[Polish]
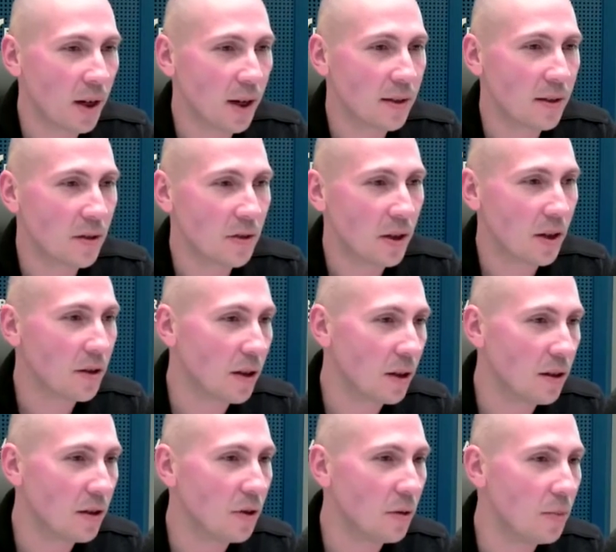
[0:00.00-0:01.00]
pokazać, dać
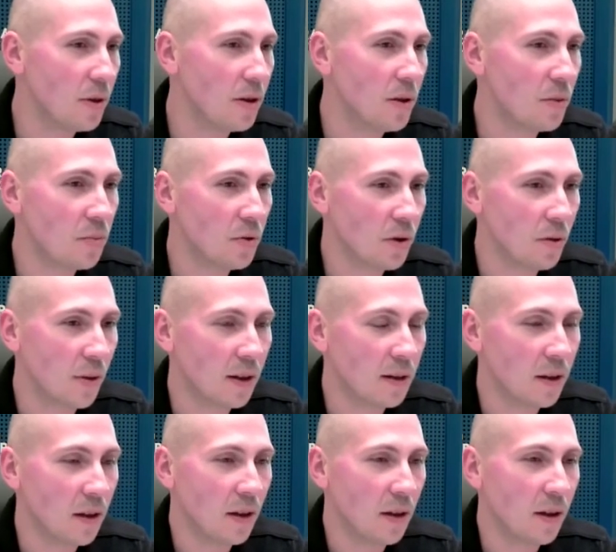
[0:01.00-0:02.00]
taki dobitny
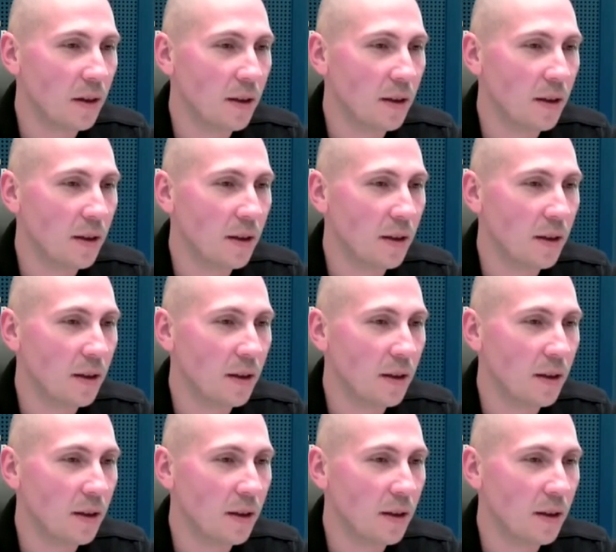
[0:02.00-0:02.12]
przykład.